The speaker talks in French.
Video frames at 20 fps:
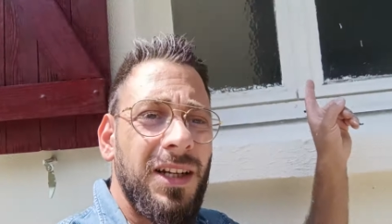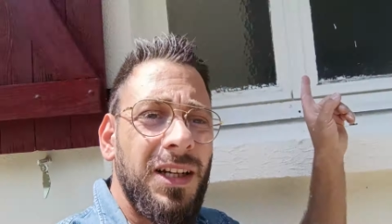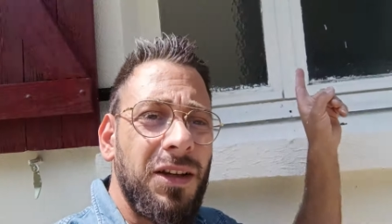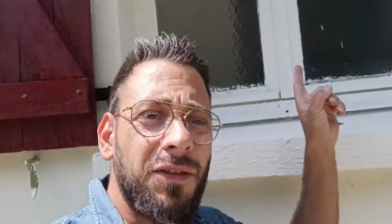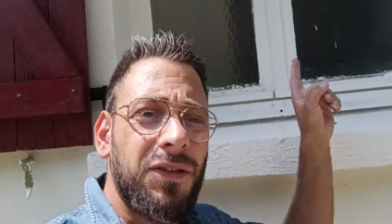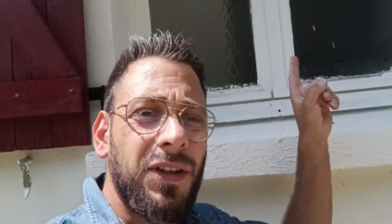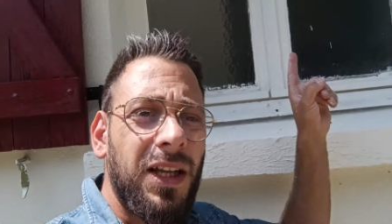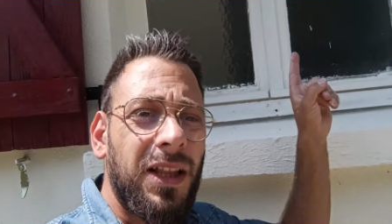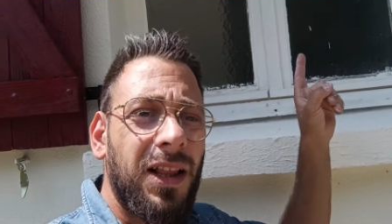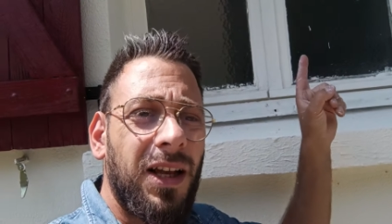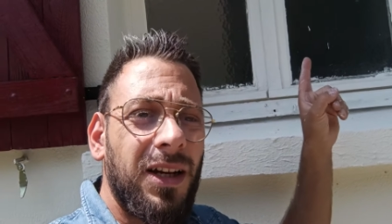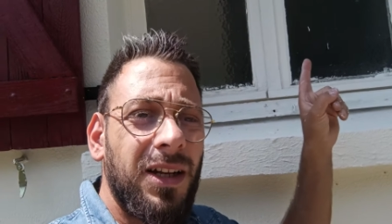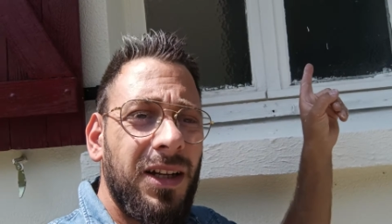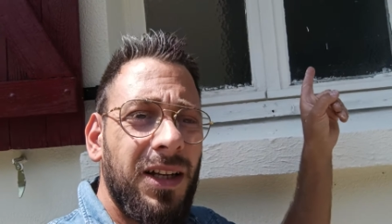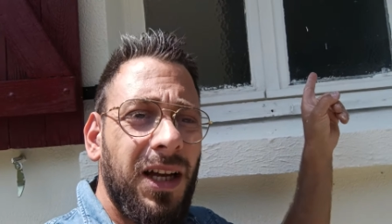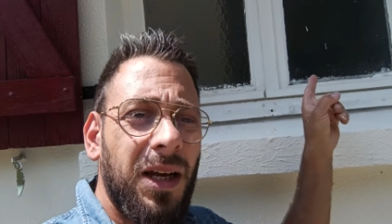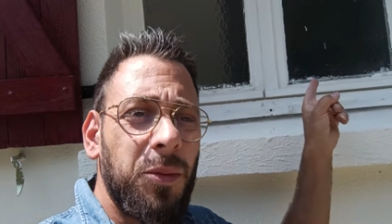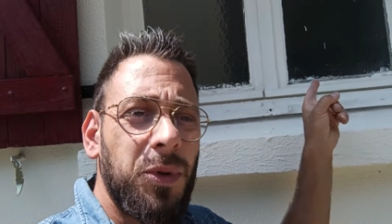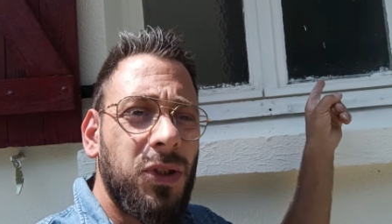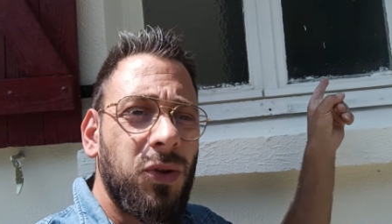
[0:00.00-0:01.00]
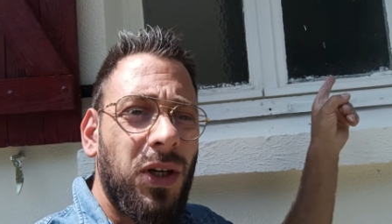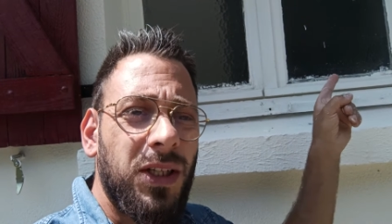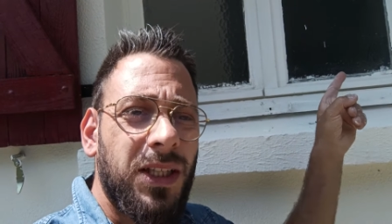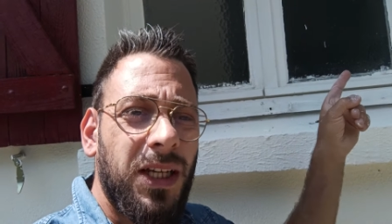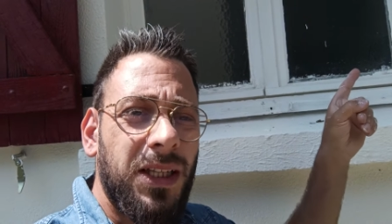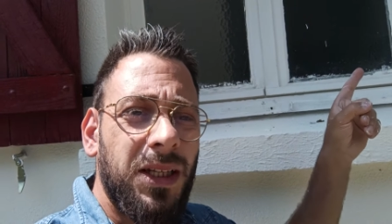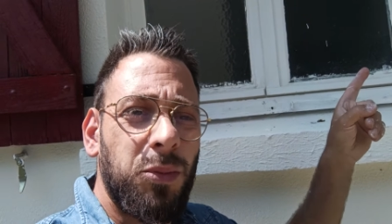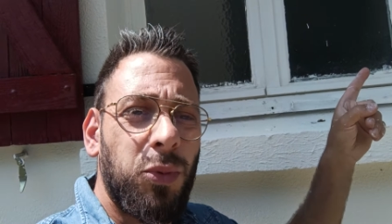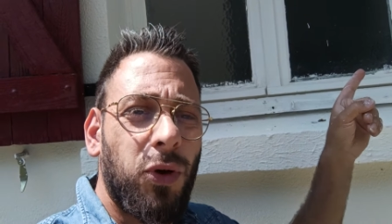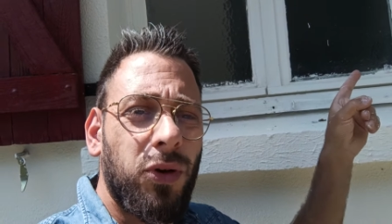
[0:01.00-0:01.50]
Les fenêtres là. Elle me dit ouais,
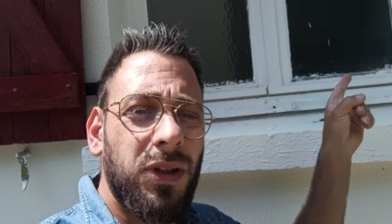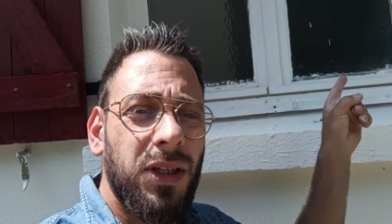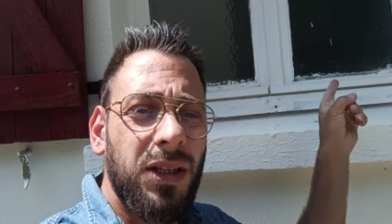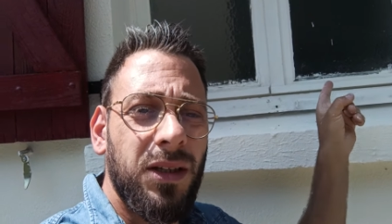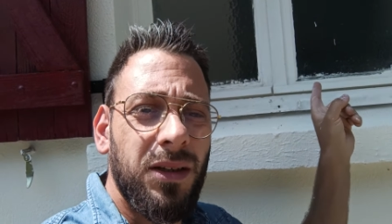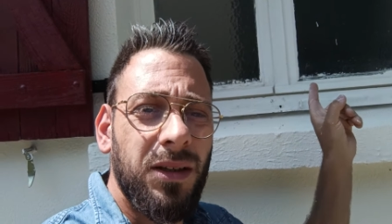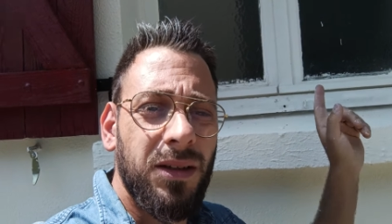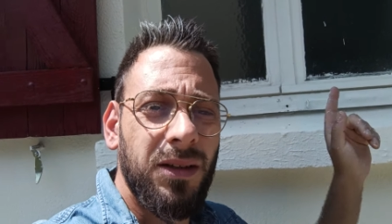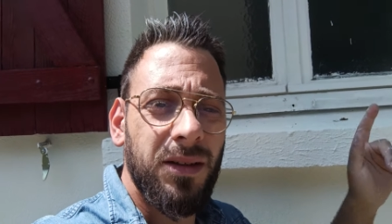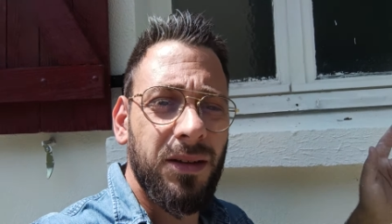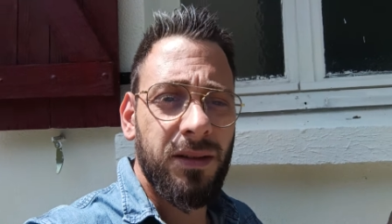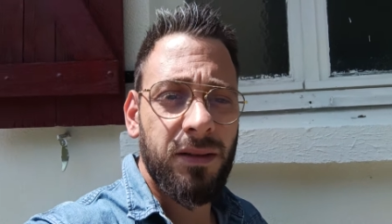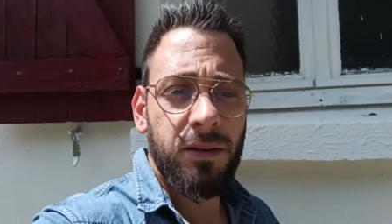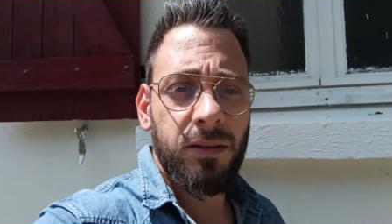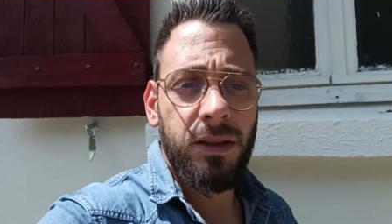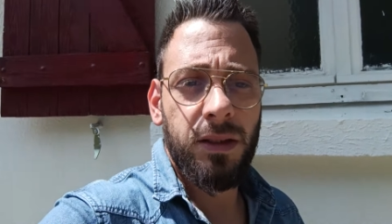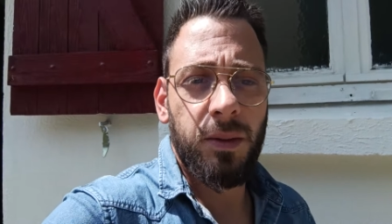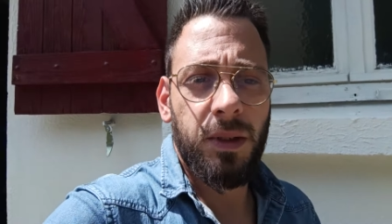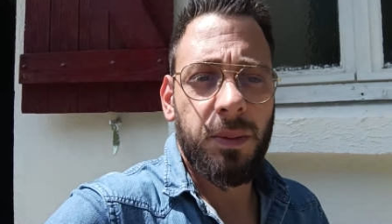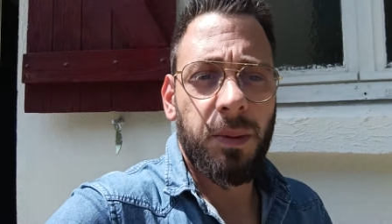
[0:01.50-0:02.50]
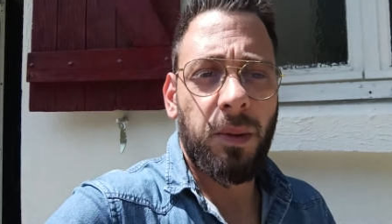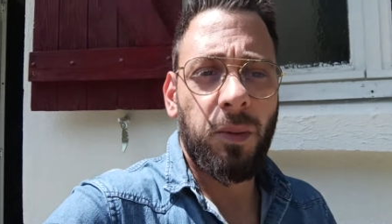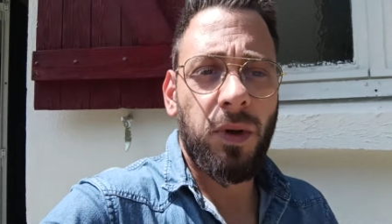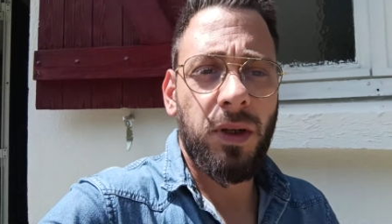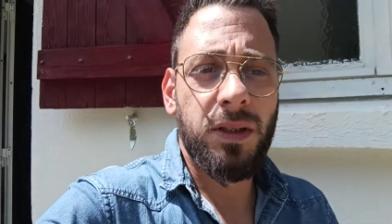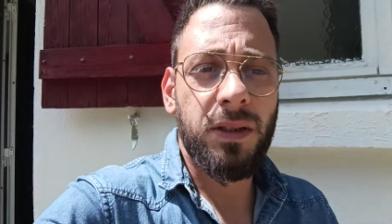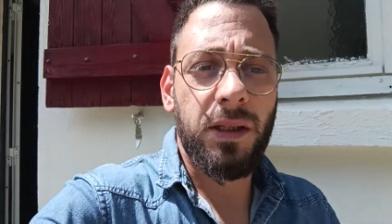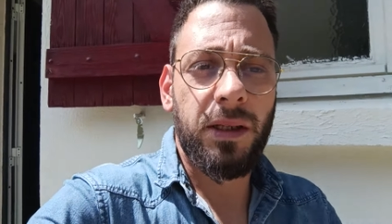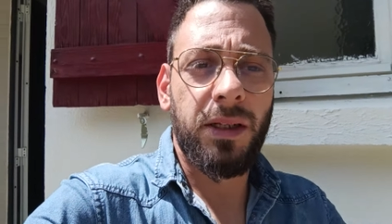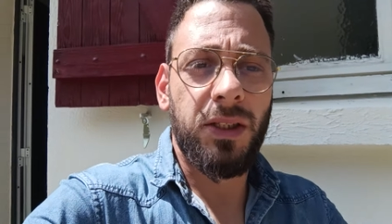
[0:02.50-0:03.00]
t'as débordé. Je mais c'est pas
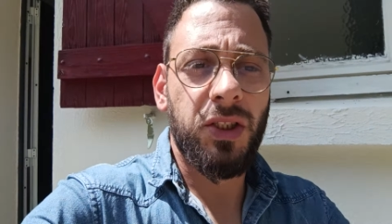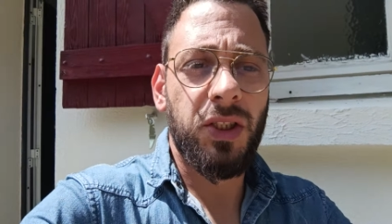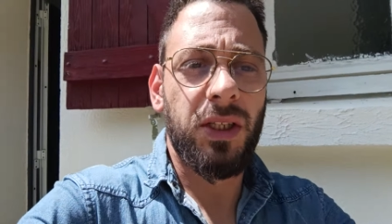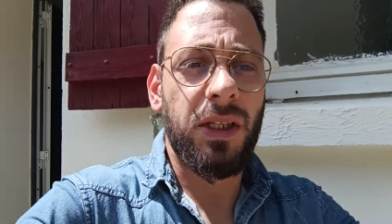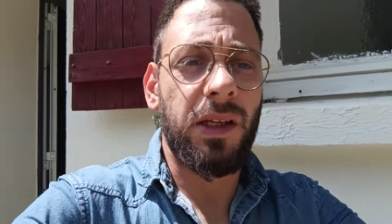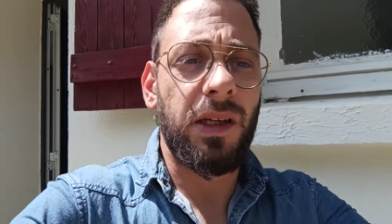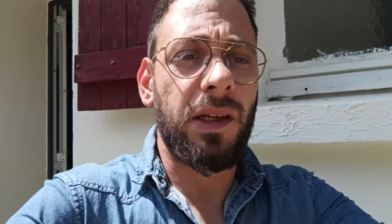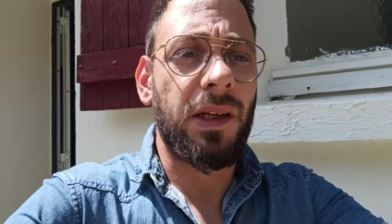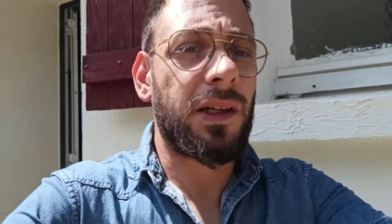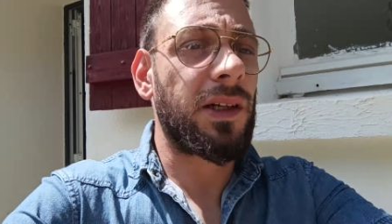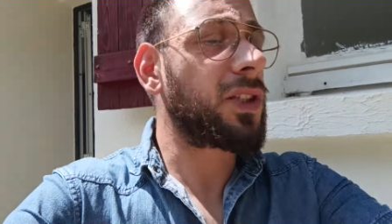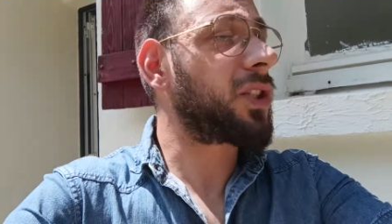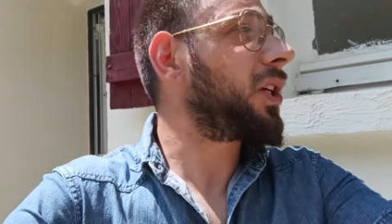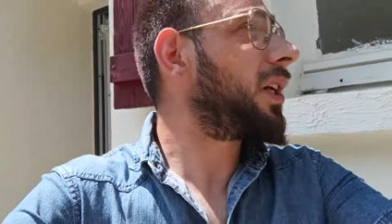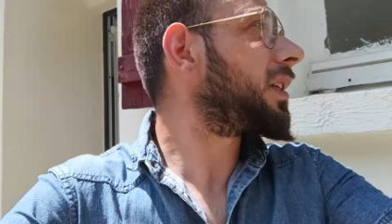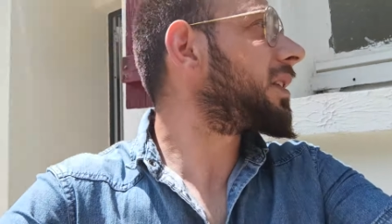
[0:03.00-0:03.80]
moi, c'est quand j'ai quand j'ai